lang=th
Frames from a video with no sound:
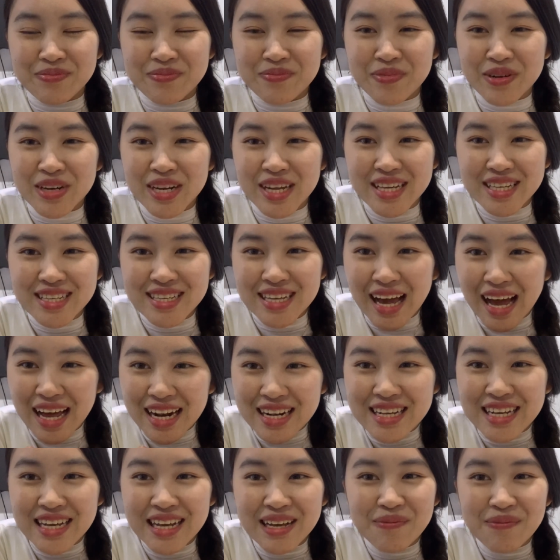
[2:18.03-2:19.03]
บ่ได้อัด
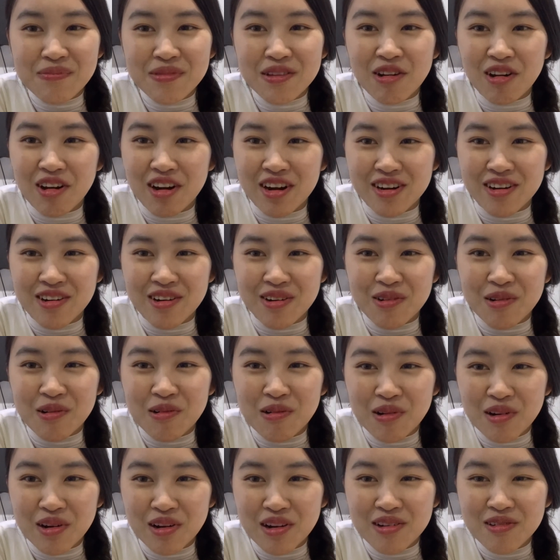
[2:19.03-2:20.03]
คลิปโดนแล้วเนาะทุก
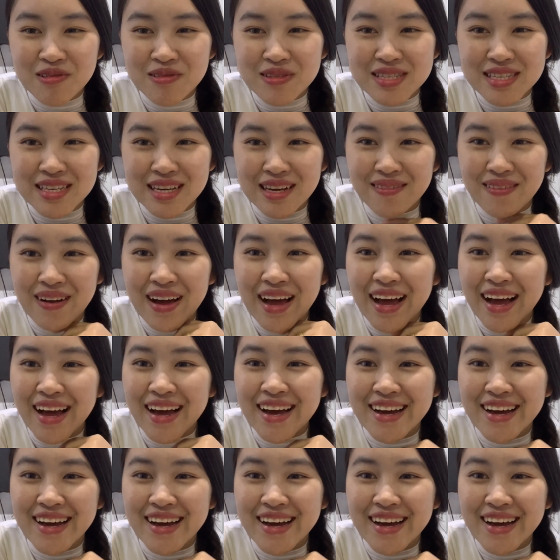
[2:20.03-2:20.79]
คนรู้สึกว่า